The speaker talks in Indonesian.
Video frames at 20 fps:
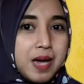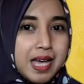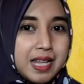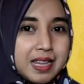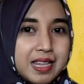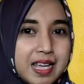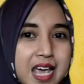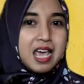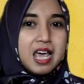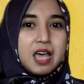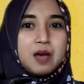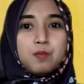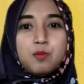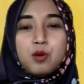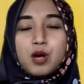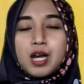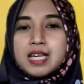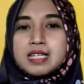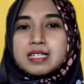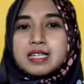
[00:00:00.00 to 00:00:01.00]
debat.
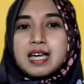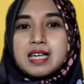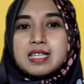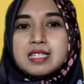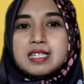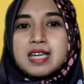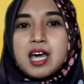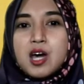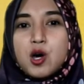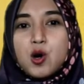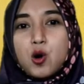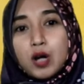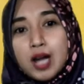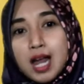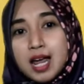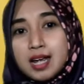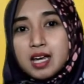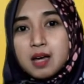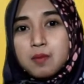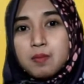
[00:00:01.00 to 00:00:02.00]
Boleh saja
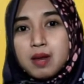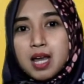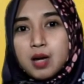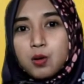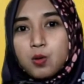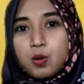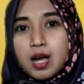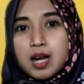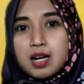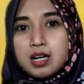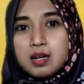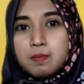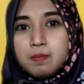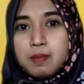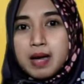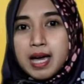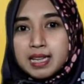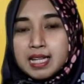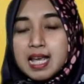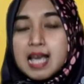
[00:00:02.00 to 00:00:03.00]
orang yang melakukan
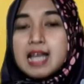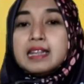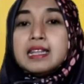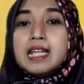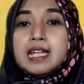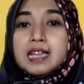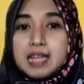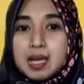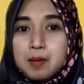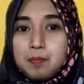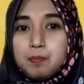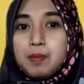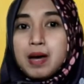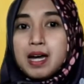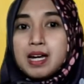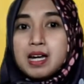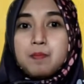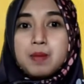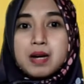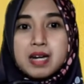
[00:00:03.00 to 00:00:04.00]
debat tetap
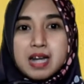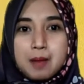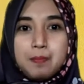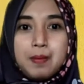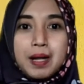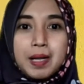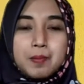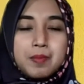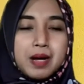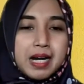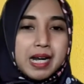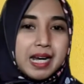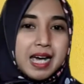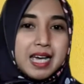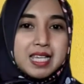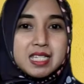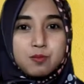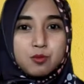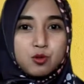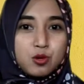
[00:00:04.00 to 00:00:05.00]
pada pendapat
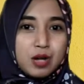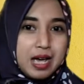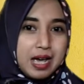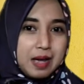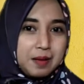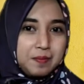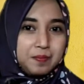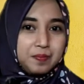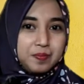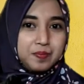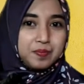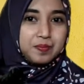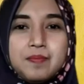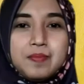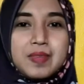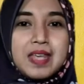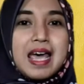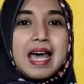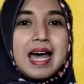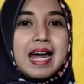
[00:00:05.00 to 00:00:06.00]
mereka semula,
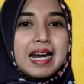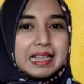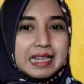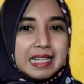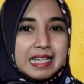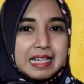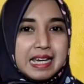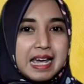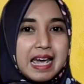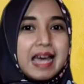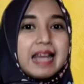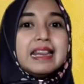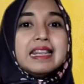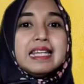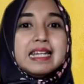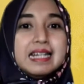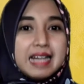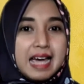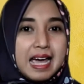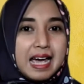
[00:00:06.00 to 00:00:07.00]
Artinya,
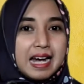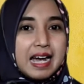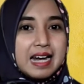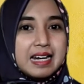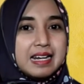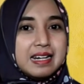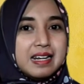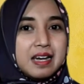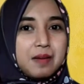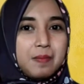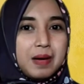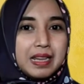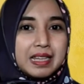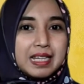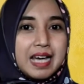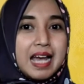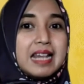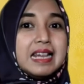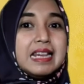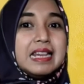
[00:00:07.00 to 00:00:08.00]
tidak akan
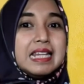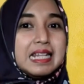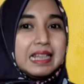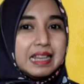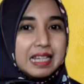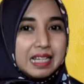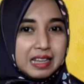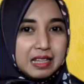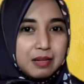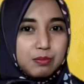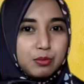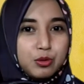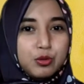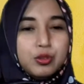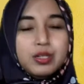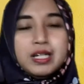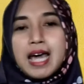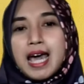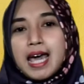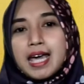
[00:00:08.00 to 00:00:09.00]
didapatkan titik
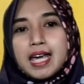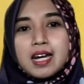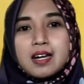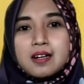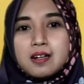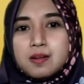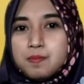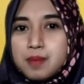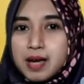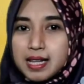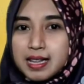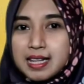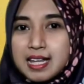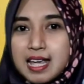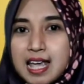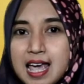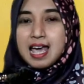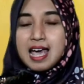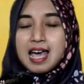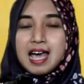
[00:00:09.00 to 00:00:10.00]
temu di akhir debat.
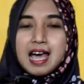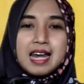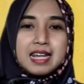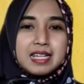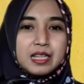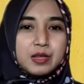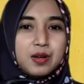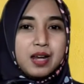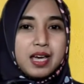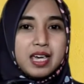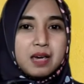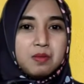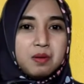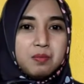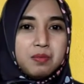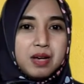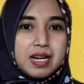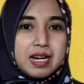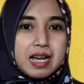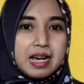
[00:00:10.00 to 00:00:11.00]
Hal itulah
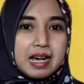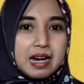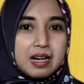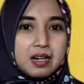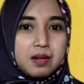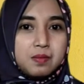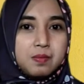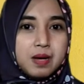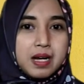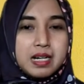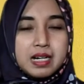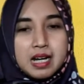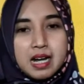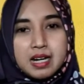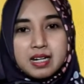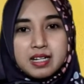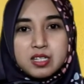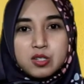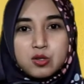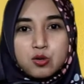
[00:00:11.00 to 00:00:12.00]
yang membedakan debat
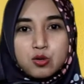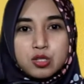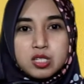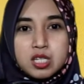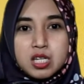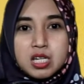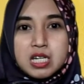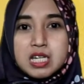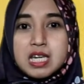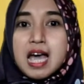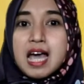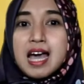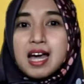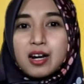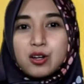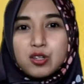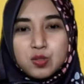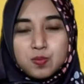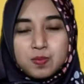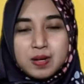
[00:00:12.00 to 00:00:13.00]
dengan diskusi yang
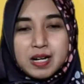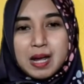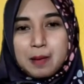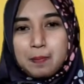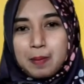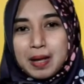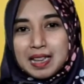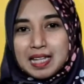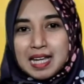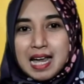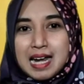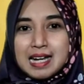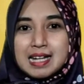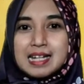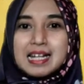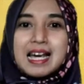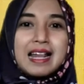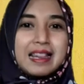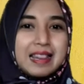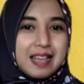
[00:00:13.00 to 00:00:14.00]
harus
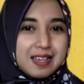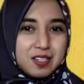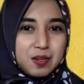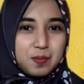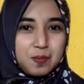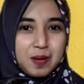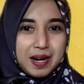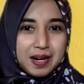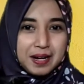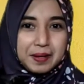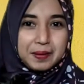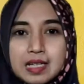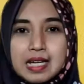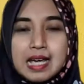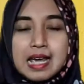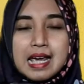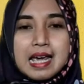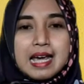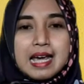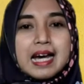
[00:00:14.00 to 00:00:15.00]
mendapatkan kata sepakat.
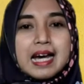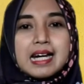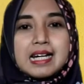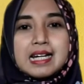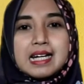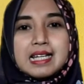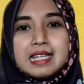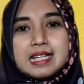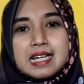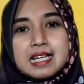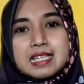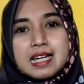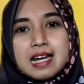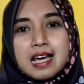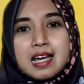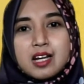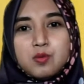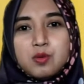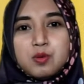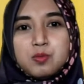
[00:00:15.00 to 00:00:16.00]
Karena tidak
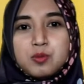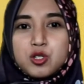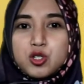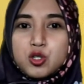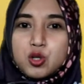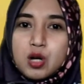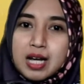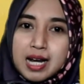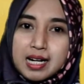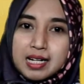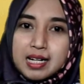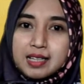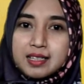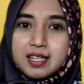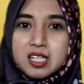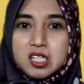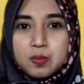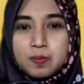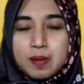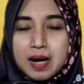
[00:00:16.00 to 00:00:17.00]
selalu memunculkan
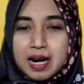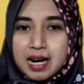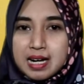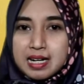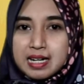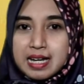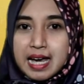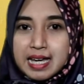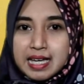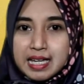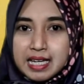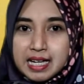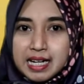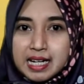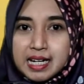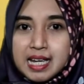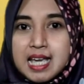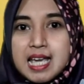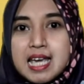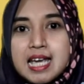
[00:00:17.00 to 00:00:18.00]
kata sepakat di
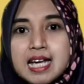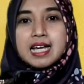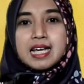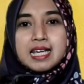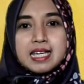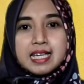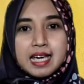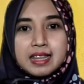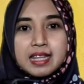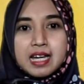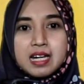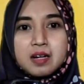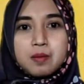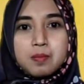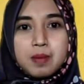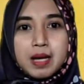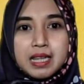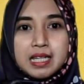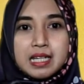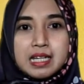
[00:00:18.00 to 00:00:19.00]
akhir, kegiatan
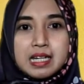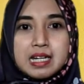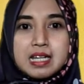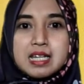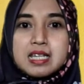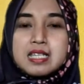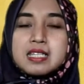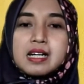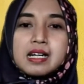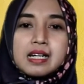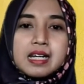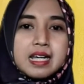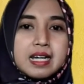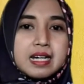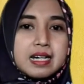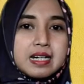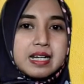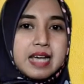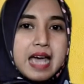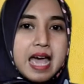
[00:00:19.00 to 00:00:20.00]
debat ini
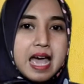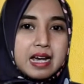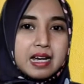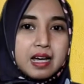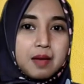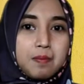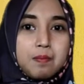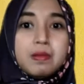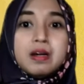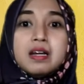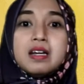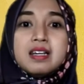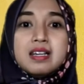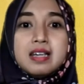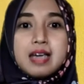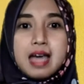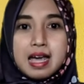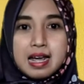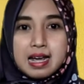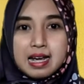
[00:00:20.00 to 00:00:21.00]
sering dianggap
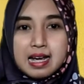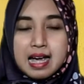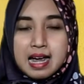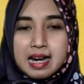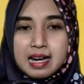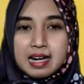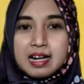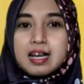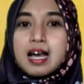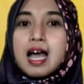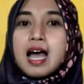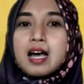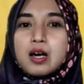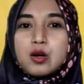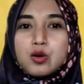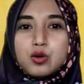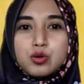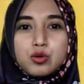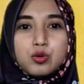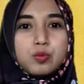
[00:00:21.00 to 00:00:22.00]
menegangkan,
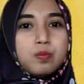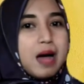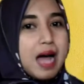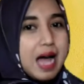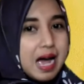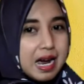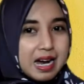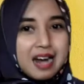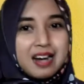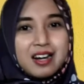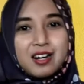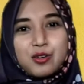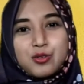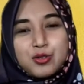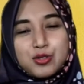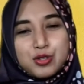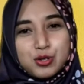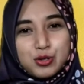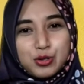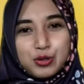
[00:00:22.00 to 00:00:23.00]
kaku, bahkan
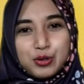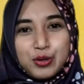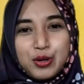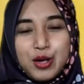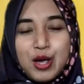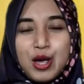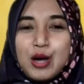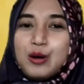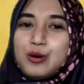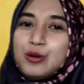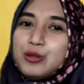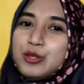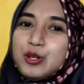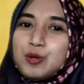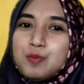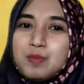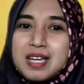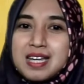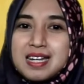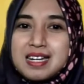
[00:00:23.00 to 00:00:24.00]
rusuh.
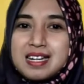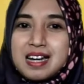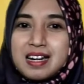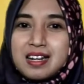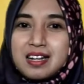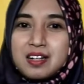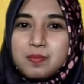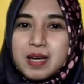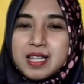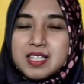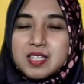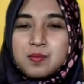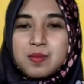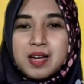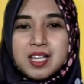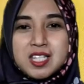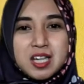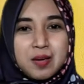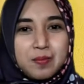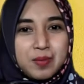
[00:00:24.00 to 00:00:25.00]
Untuk menghindari debat
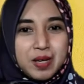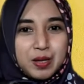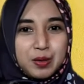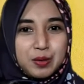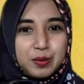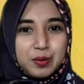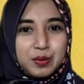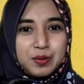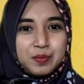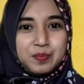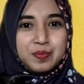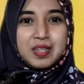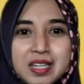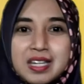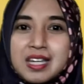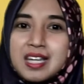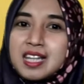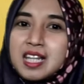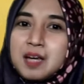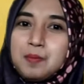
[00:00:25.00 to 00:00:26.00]
semacam itu,
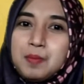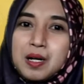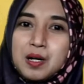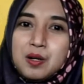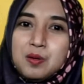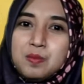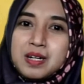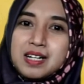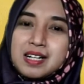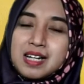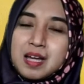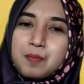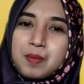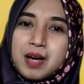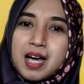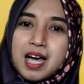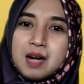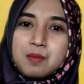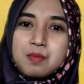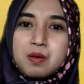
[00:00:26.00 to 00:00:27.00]
kita perlu
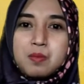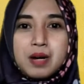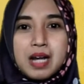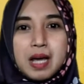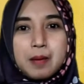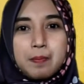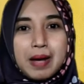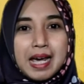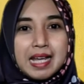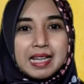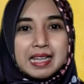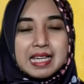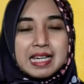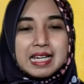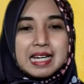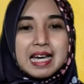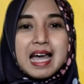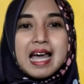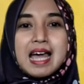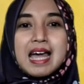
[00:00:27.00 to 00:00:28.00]
menerapkan beberapa
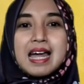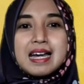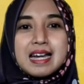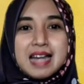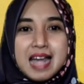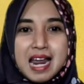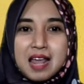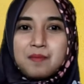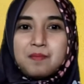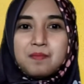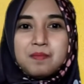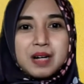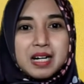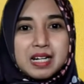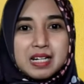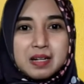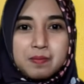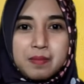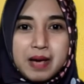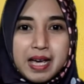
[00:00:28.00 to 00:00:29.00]
etika dalam
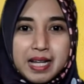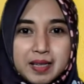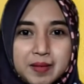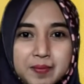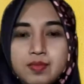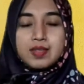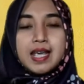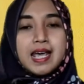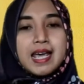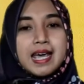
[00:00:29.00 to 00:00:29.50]
berdebat.